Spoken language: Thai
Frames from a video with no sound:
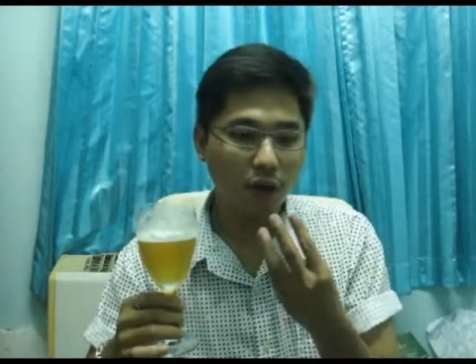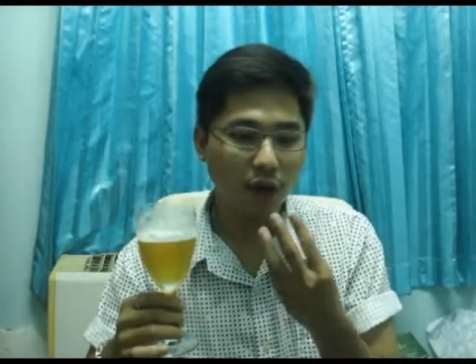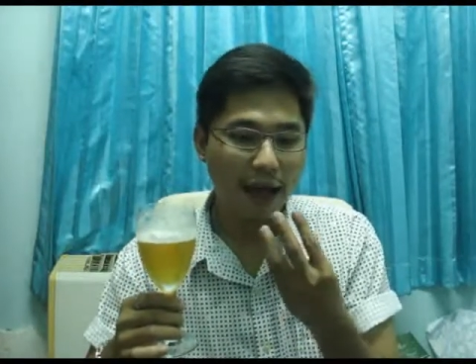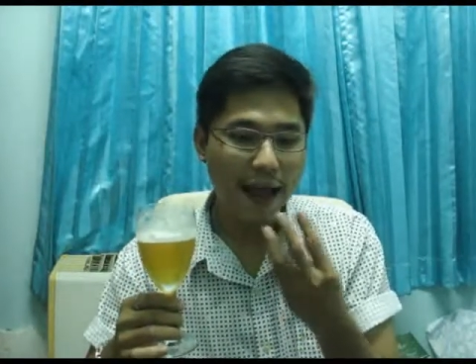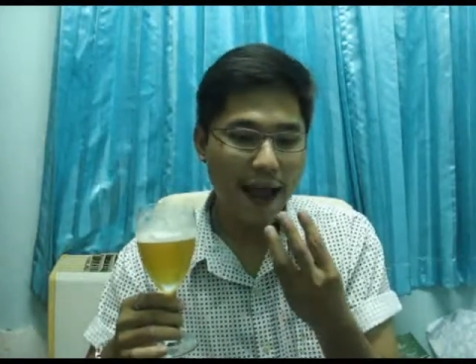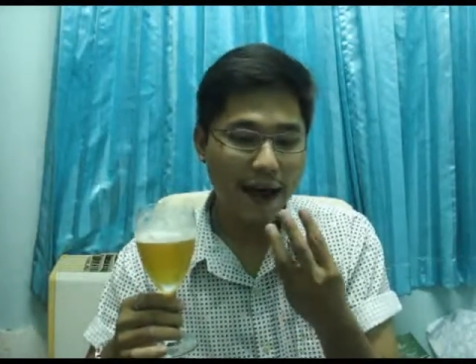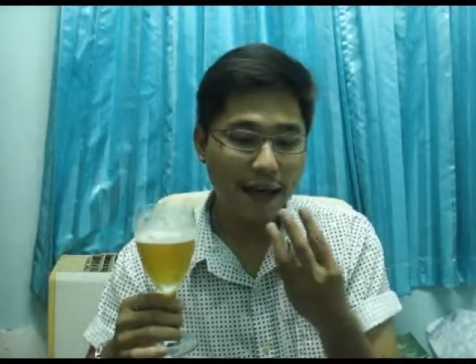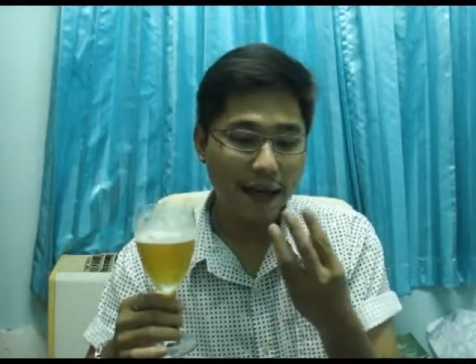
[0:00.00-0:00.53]
ตอน
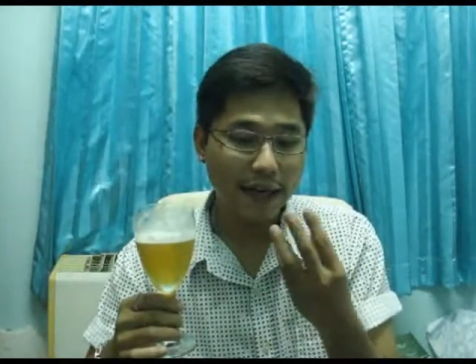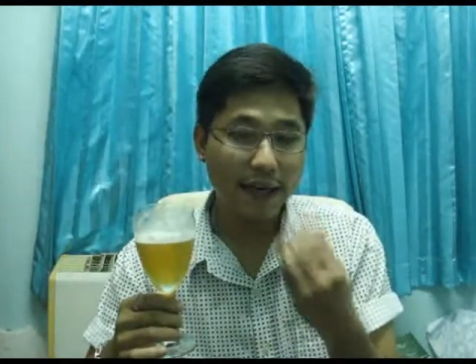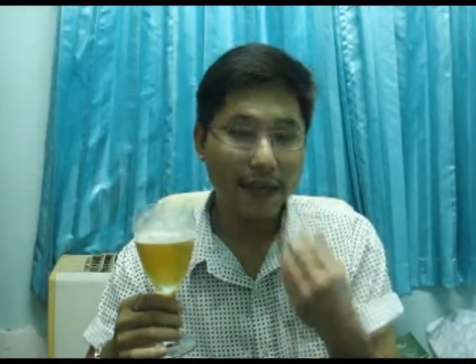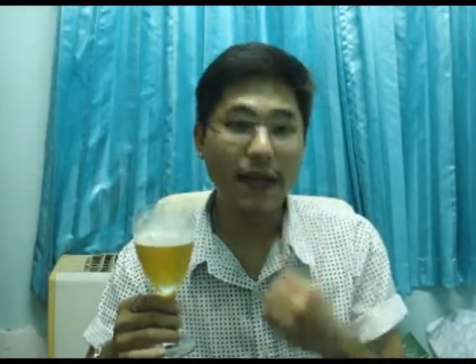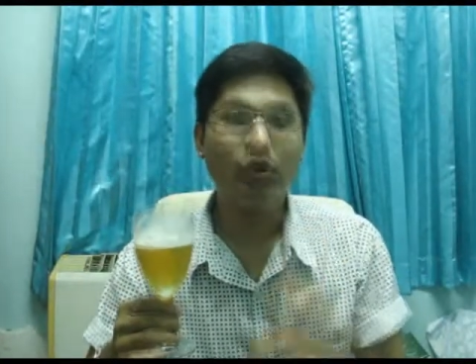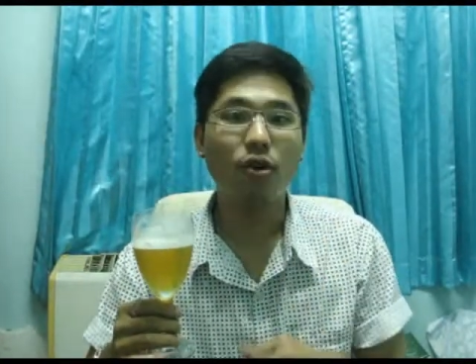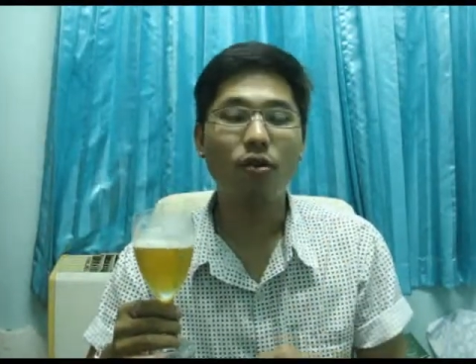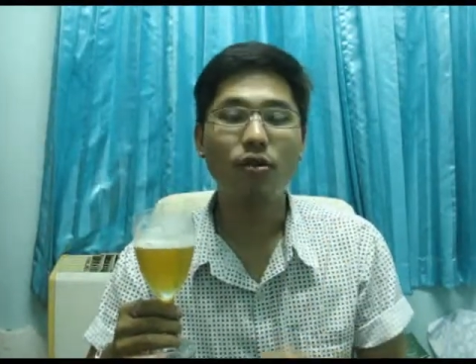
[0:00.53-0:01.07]
แรกนิด
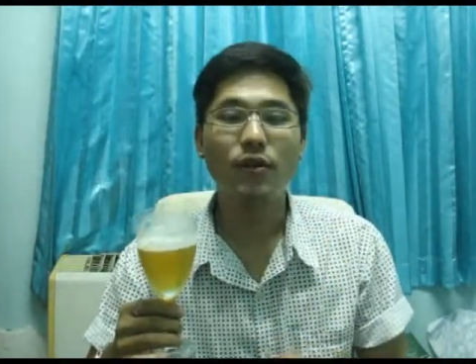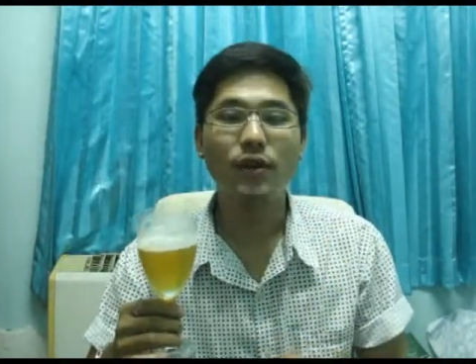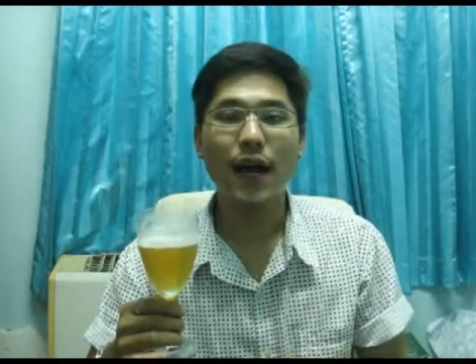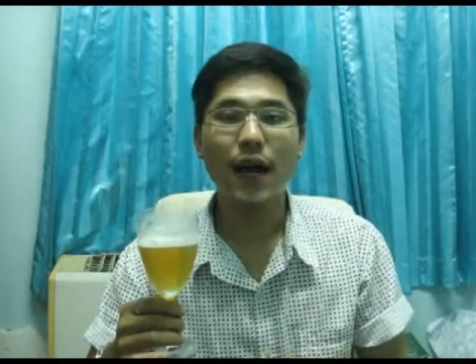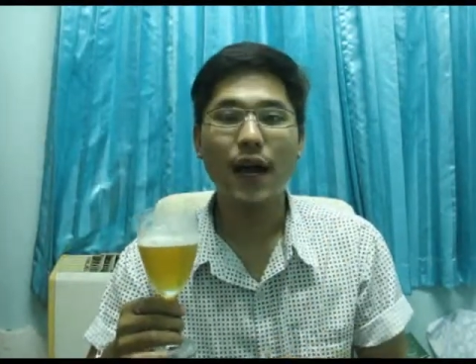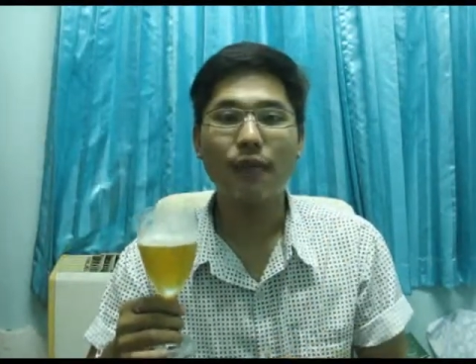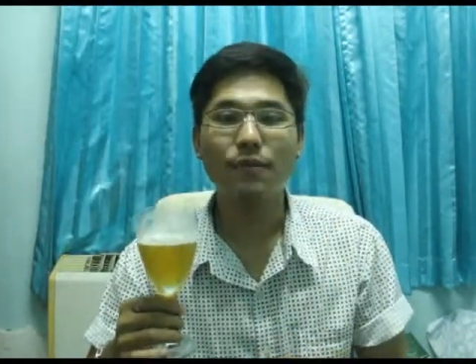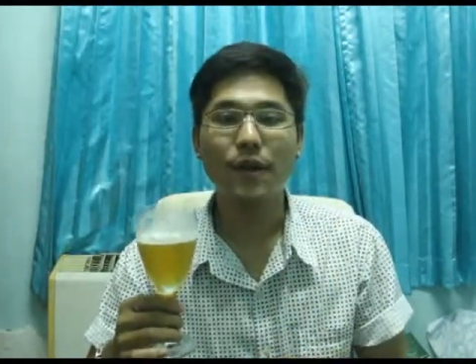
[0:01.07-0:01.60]
เดียว
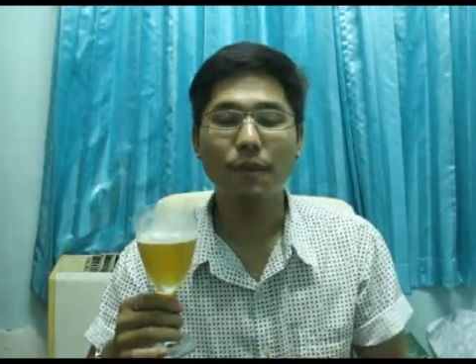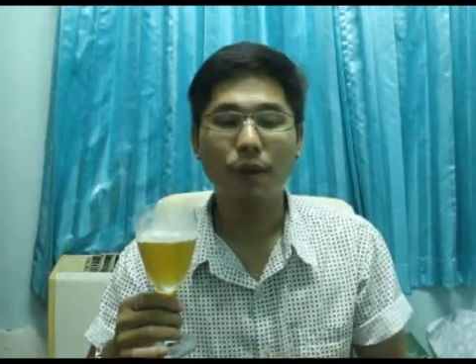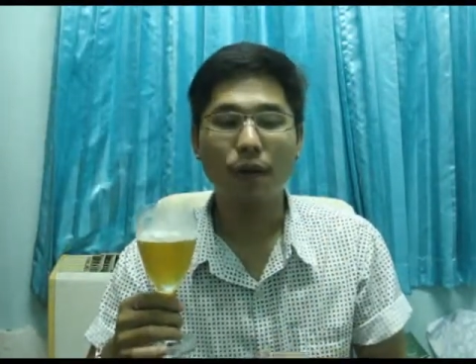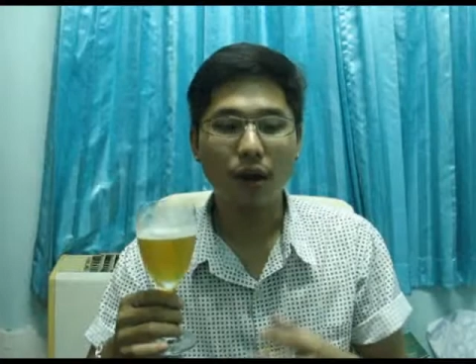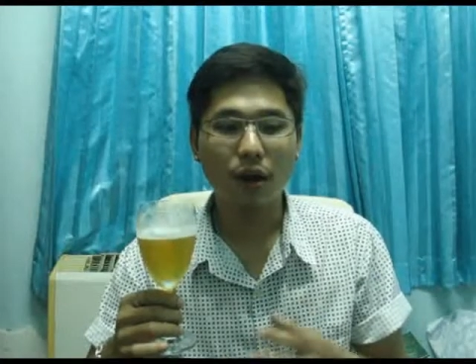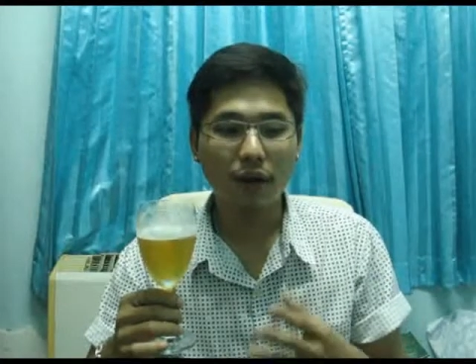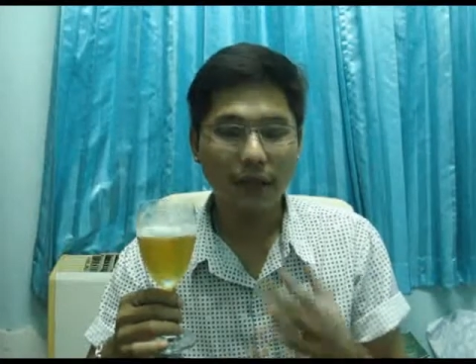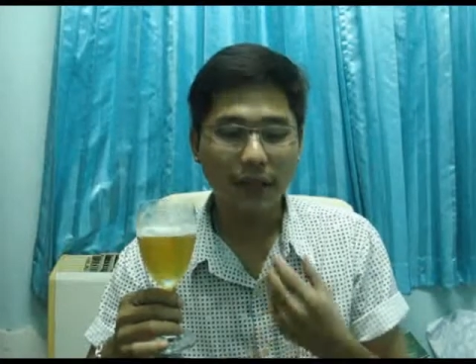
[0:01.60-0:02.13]
นะครับแต่พ
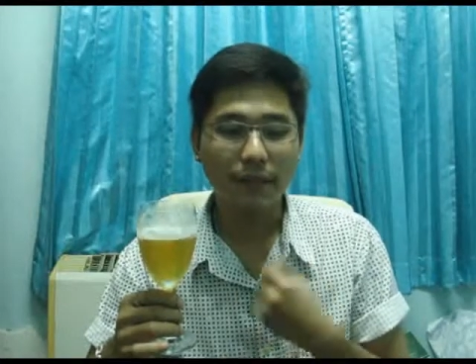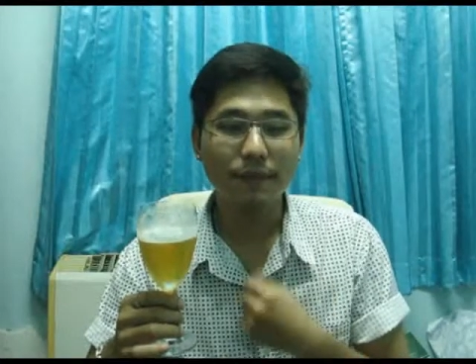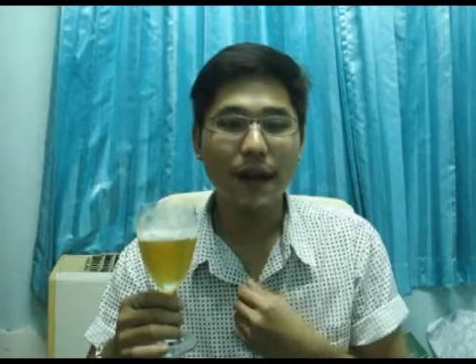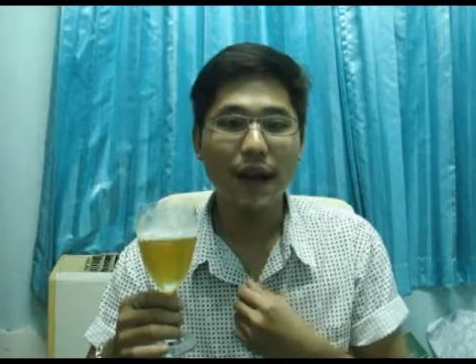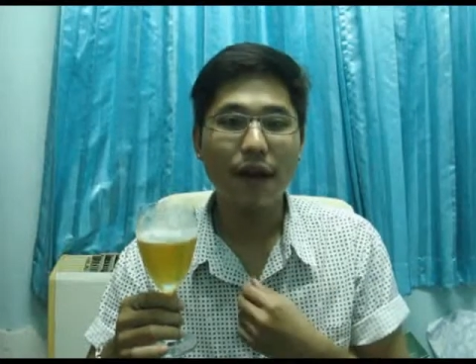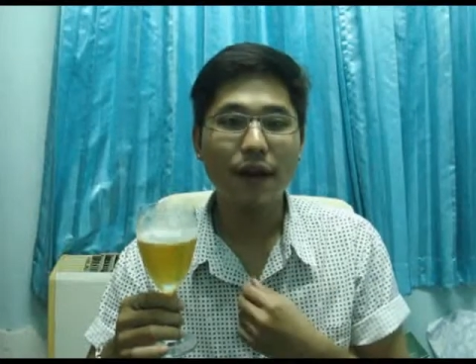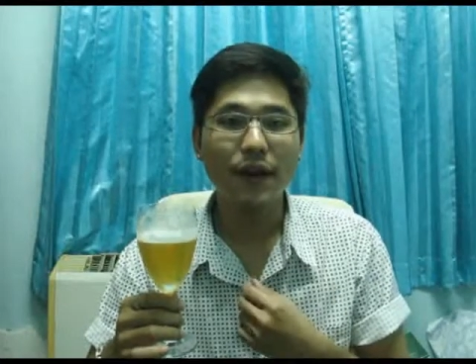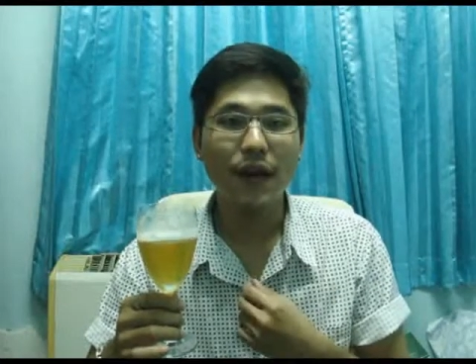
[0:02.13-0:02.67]
อเรากลืน
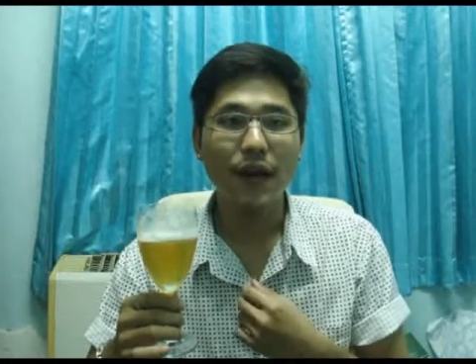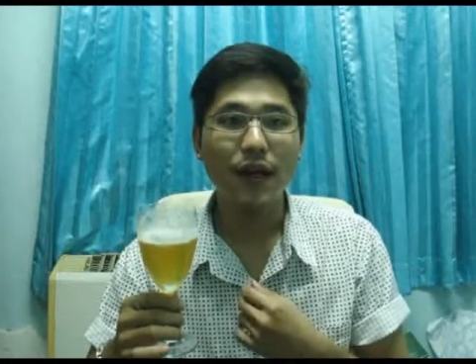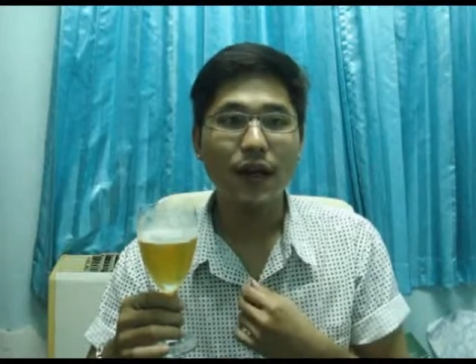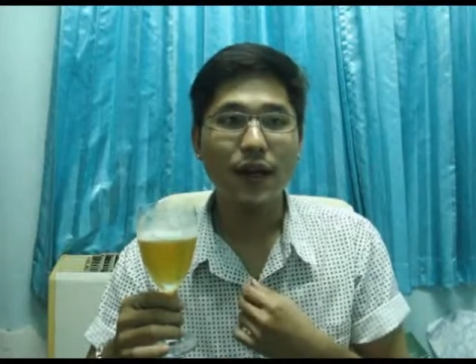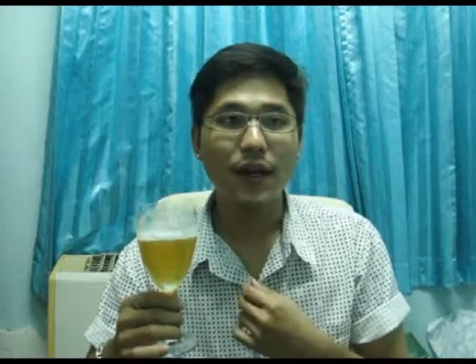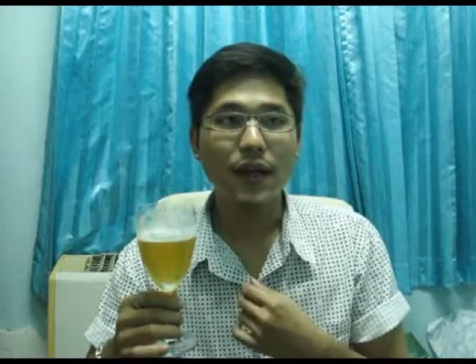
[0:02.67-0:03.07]
ไปแล้วเนี่ย